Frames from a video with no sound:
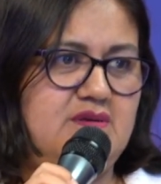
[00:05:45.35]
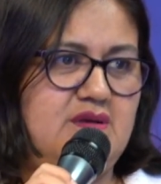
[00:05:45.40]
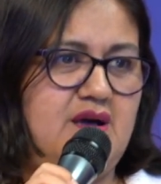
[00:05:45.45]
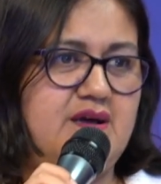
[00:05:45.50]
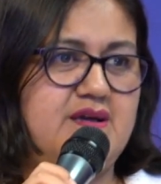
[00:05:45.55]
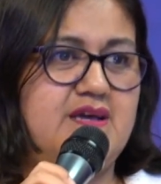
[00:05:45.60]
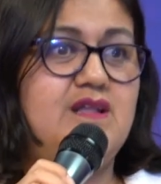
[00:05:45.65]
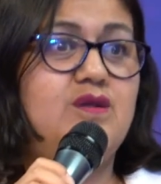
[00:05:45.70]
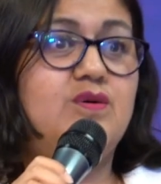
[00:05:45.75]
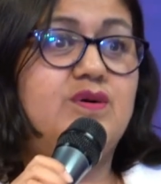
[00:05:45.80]

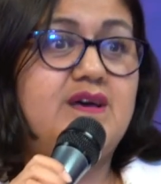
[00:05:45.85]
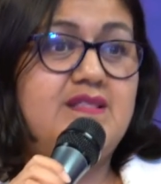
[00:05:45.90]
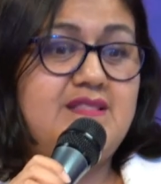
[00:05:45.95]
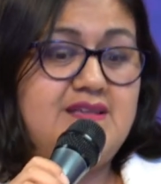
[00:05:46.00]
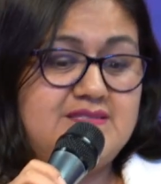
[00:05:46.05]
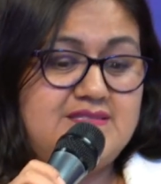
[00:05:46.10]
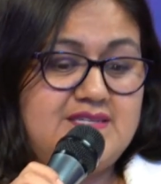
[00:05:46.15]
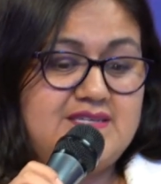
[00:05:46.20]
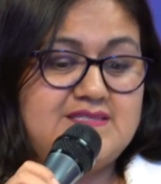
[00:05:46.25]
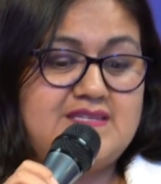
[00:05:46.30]
Aquí lo que
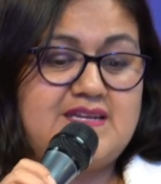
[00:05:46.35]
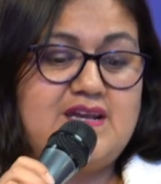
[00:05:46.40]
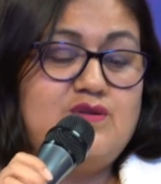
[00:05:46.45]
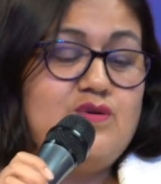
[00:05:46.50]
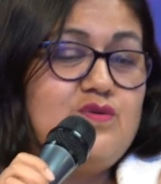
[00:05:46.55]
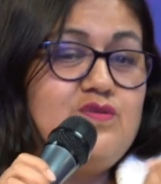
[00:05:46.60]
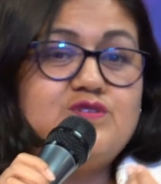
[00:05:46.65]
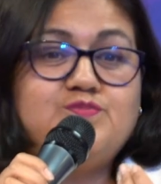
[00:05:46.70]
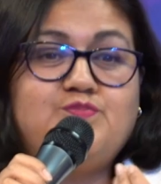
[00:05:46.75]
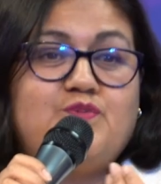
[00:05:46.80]
dice es que no
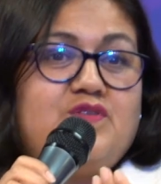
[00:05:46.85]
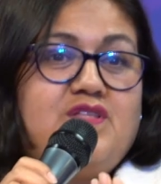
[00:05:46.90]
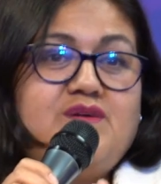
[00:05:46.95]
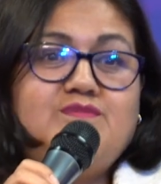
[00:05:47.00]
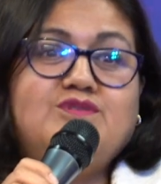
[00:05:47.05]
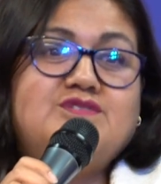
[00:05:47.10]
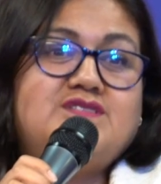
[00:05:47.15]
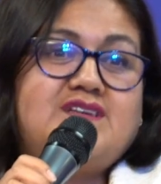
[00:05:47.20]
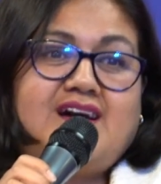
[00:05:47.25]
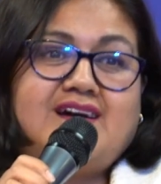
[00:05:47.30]
nos
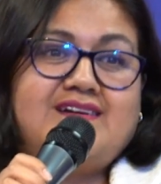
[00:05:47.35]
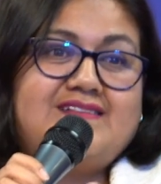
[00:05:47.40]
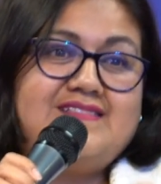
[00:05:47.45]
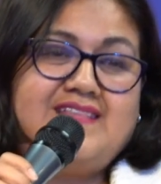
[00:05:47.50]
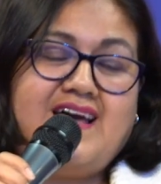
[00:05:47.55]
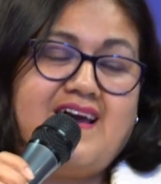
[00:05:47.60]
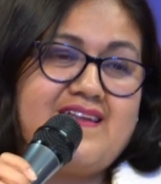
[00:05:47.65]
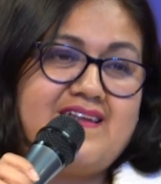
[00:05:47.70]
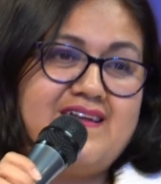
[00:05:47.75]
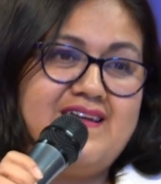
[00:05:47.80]
podemos
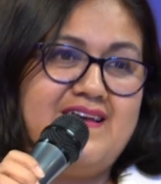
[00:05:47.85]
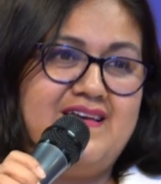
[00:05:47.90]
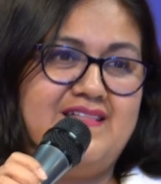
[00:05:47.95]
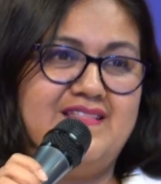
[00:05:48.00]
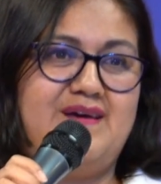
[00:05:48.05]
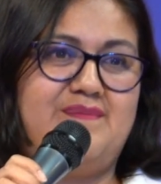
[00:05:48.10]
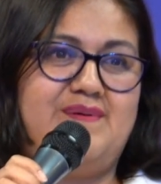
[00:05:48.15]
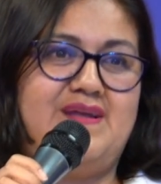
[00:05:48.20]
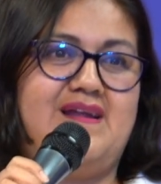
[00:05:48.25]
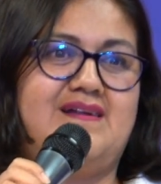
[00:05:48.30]
jactar
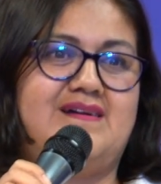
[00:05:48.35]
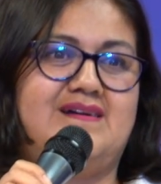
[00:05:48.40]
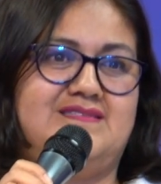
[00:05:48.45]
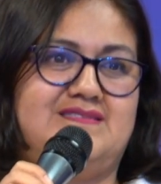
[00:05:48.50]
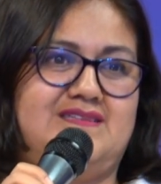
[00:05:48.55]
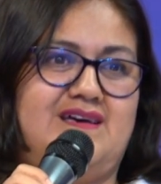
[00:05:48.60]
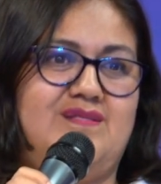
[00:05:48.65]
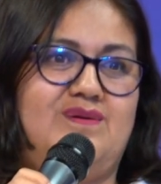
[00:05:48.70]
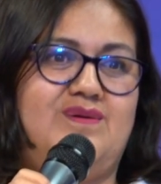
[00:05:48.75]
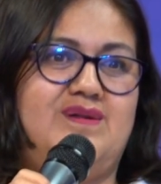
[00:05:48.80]
de haber
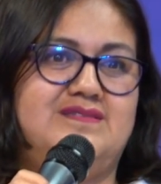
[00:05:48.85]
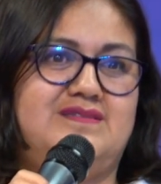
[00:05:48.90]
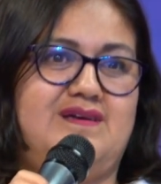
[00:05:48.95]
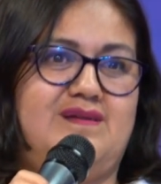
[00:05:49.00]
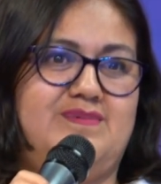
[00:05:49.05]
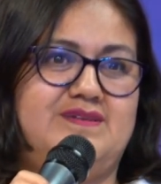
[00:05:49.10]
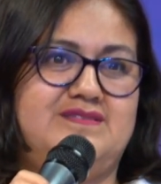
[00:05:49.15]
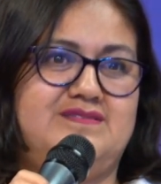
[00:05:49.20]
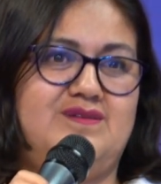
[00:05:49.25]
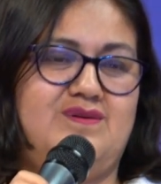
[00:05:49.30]
alcanzado la
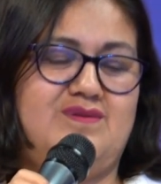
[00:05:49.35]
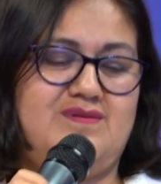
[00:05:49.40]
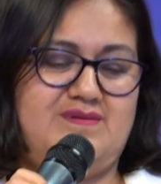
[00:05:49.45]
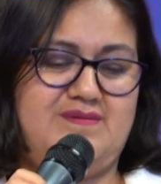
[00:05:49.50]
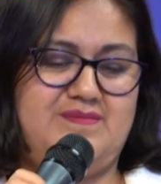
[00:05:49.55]
salvación.